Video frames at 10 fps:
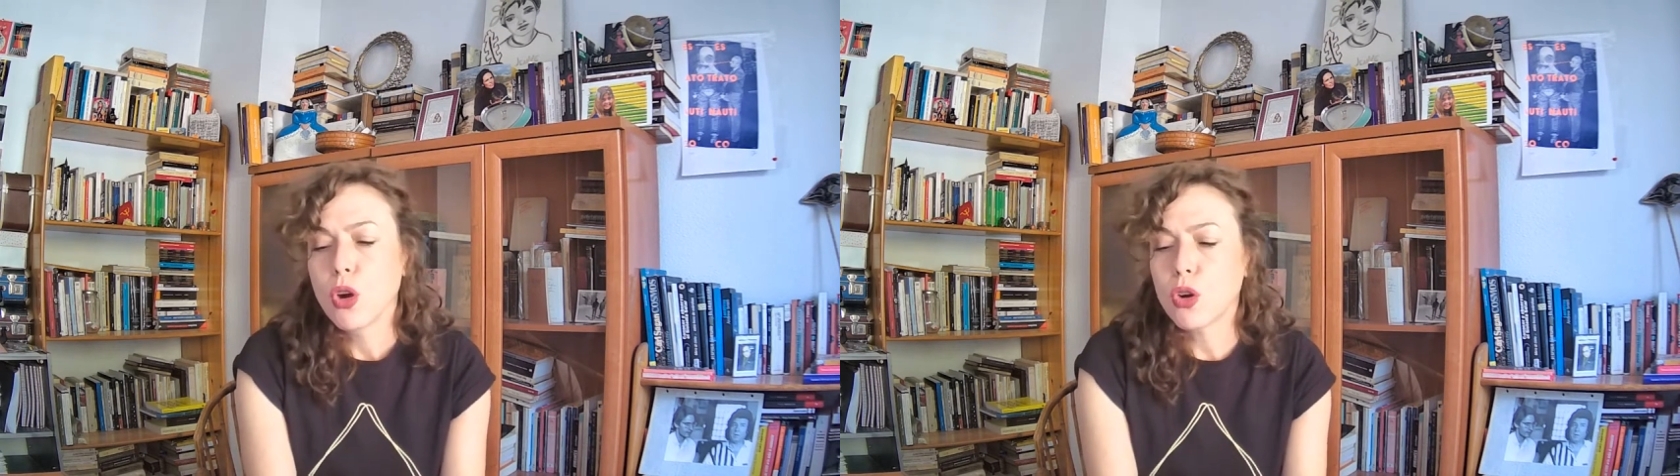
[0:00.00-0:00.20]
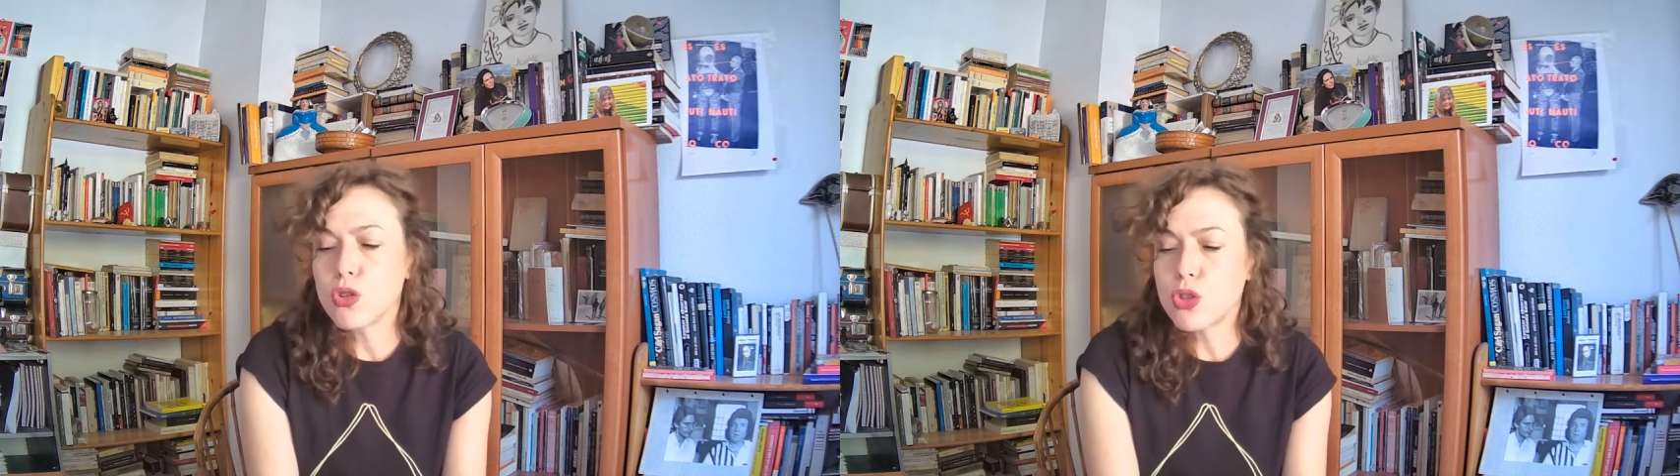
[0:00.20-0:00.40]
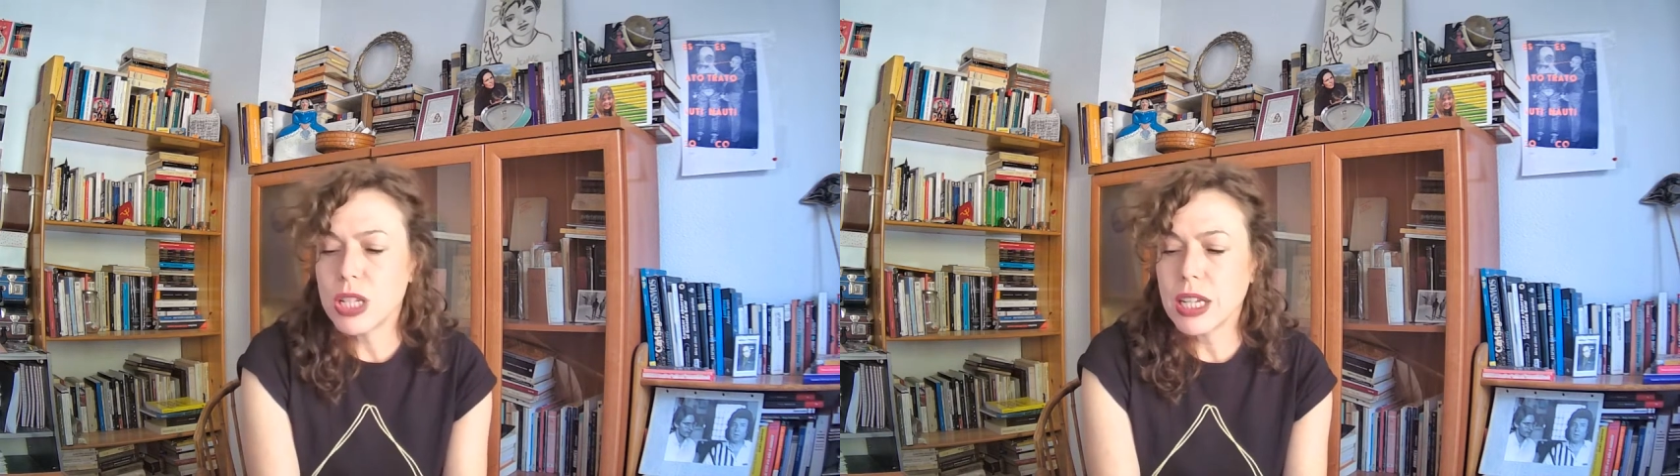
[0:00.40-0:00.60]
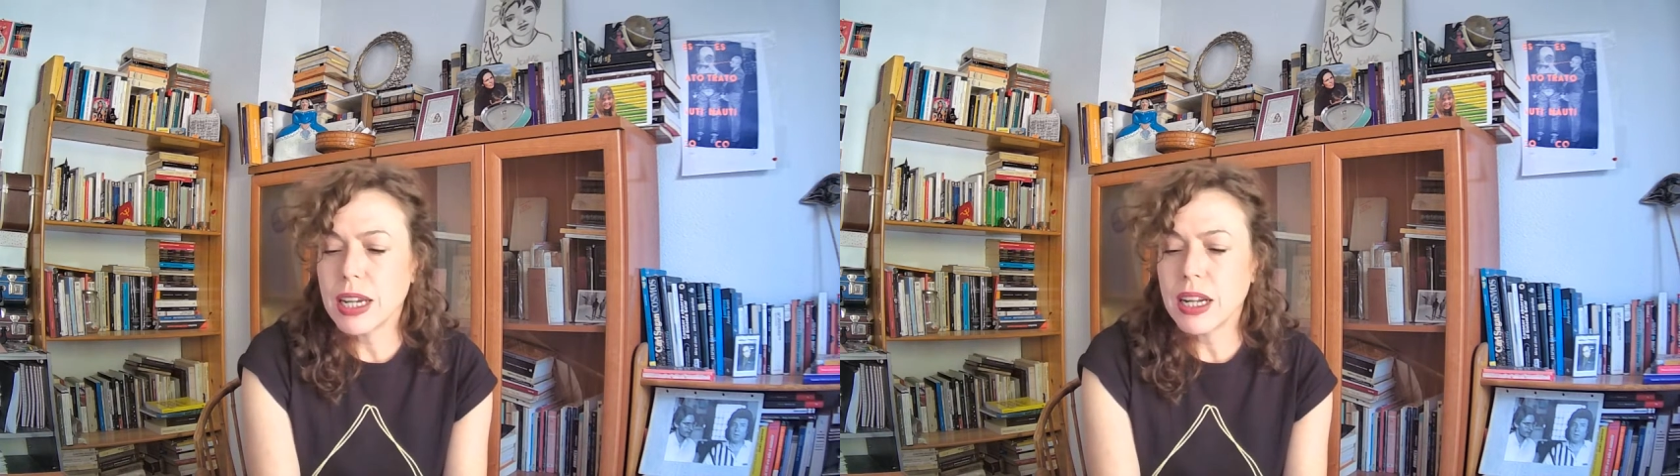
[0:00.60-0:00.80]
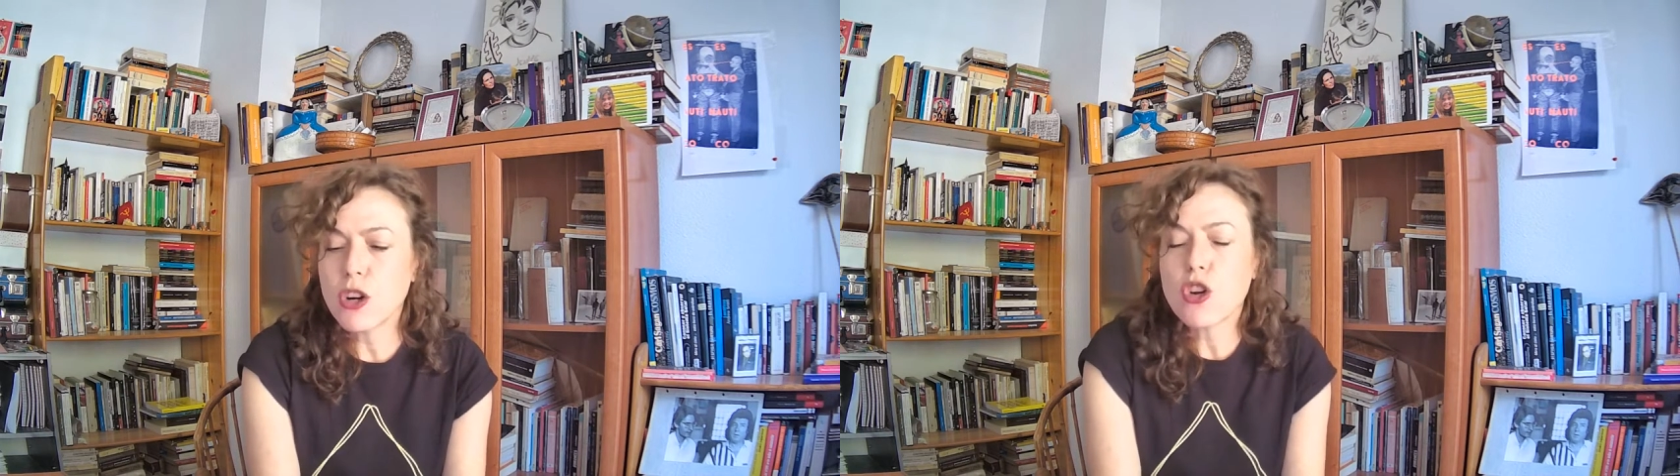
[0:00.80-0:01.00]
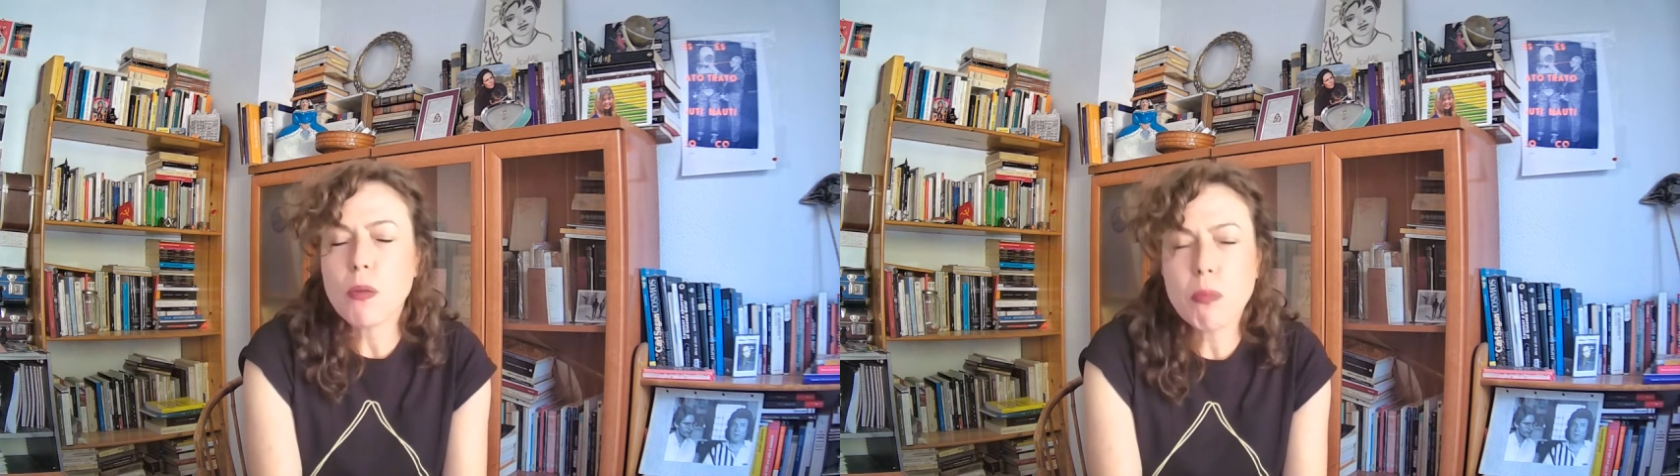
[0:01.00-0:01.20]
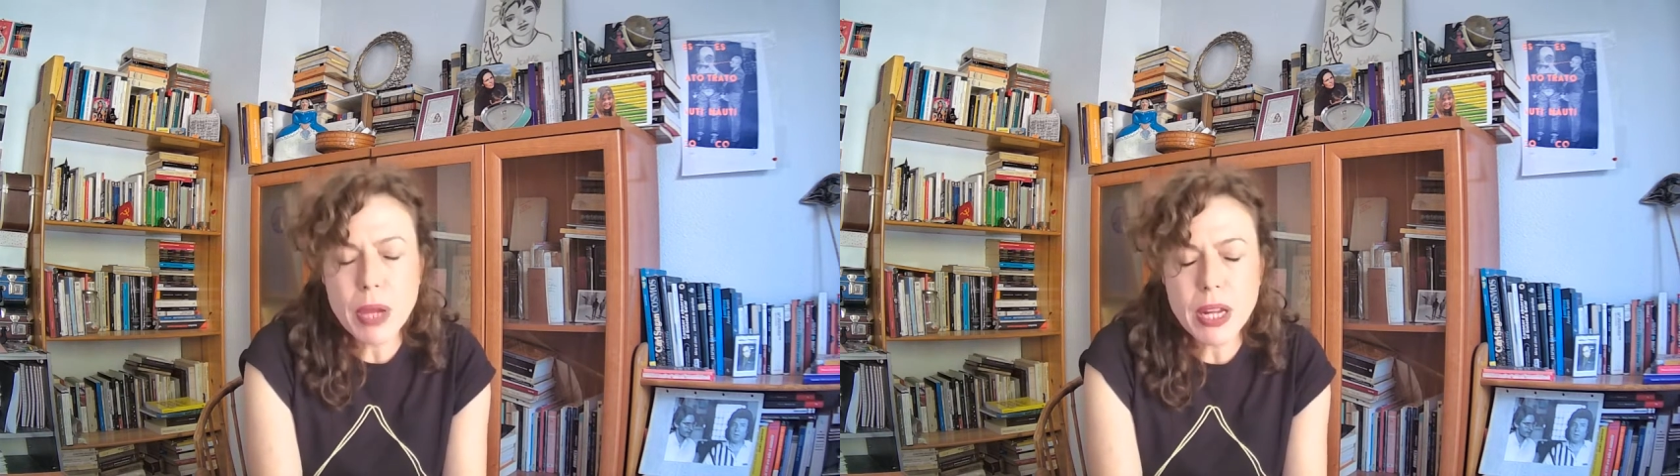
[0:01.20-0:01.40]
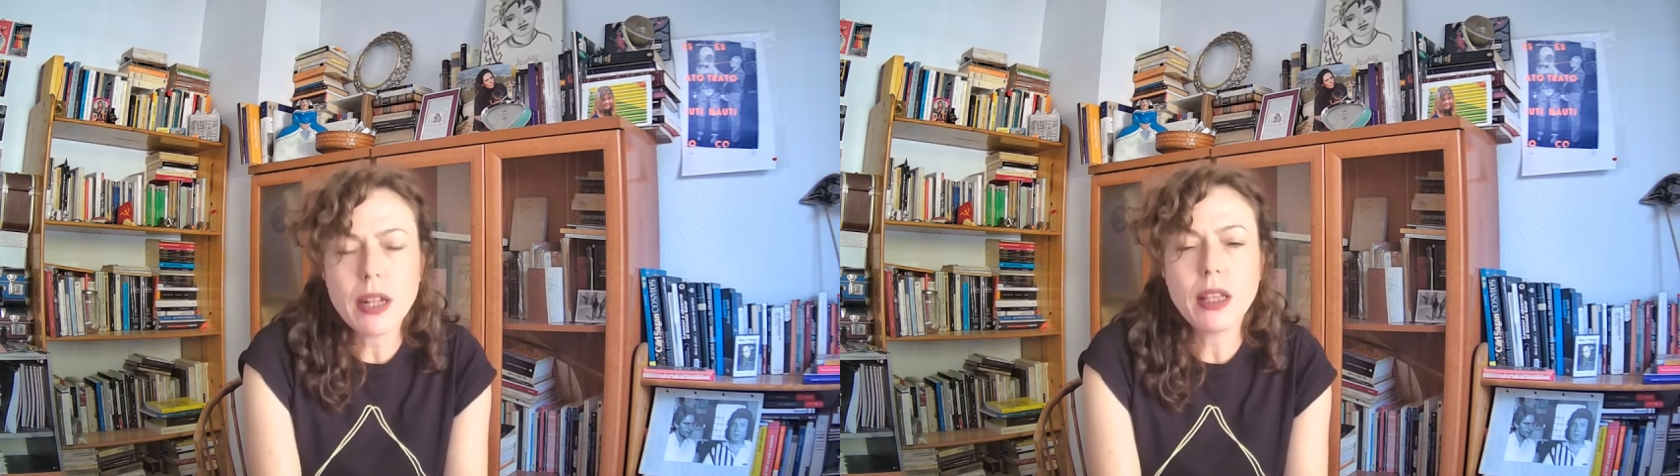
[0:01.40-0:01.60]
consiguen
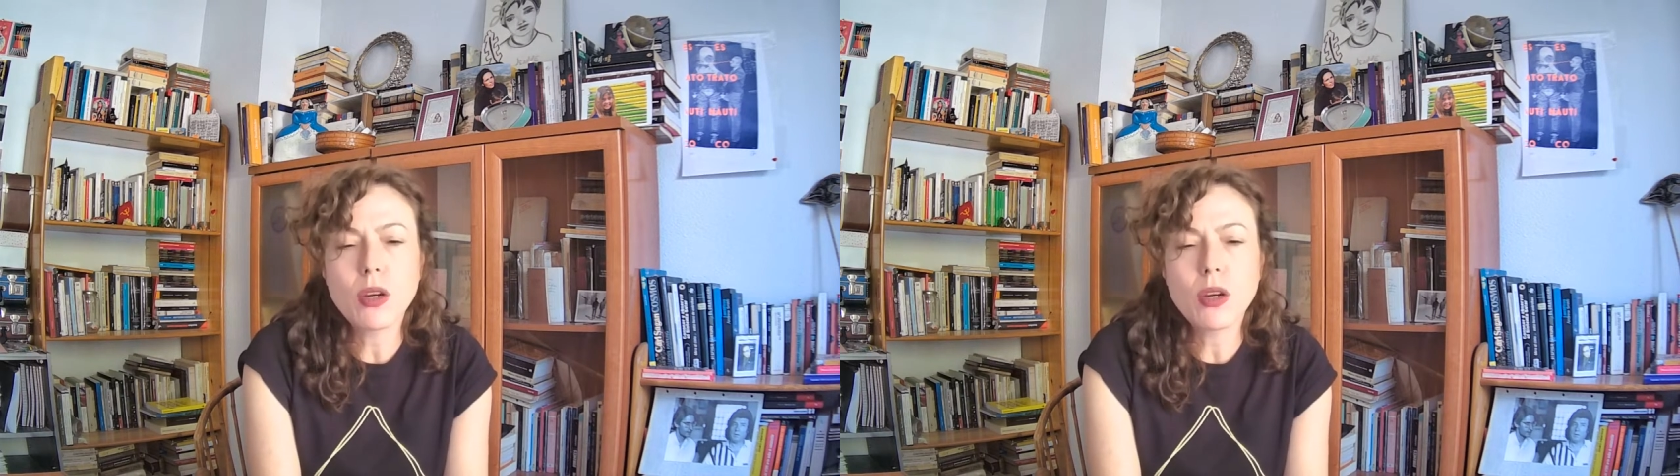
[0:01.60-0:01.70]
romper el